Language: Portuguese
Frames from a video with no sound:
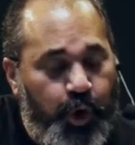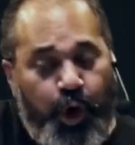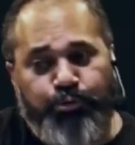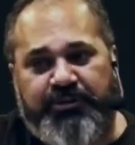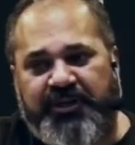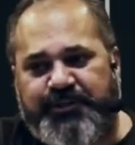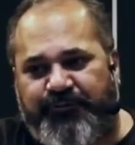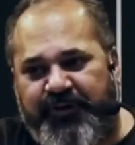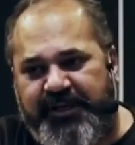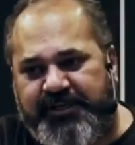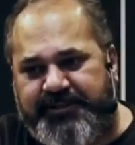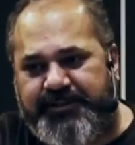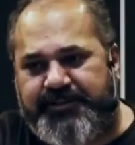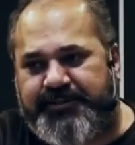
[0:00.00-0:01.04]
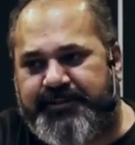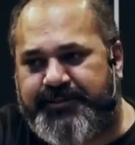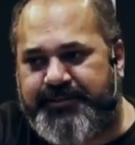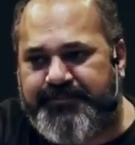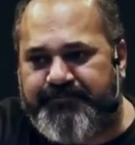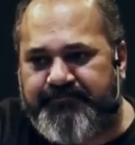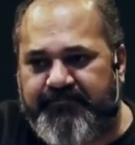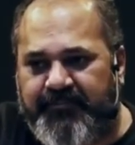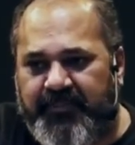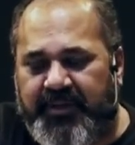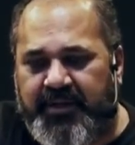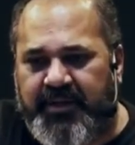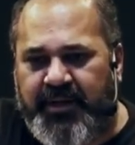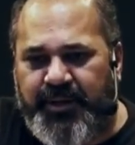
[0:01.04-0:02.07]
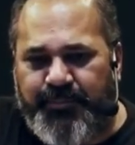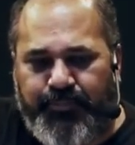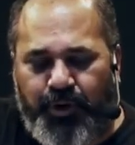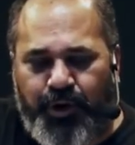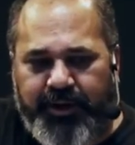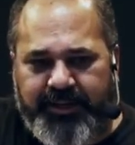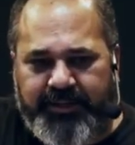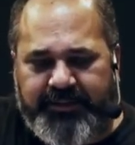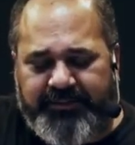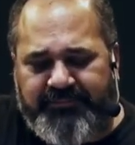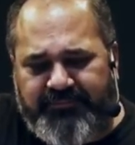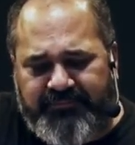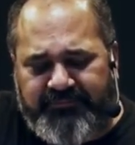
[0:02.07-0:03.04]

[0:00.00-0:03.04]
Outras vezes, embora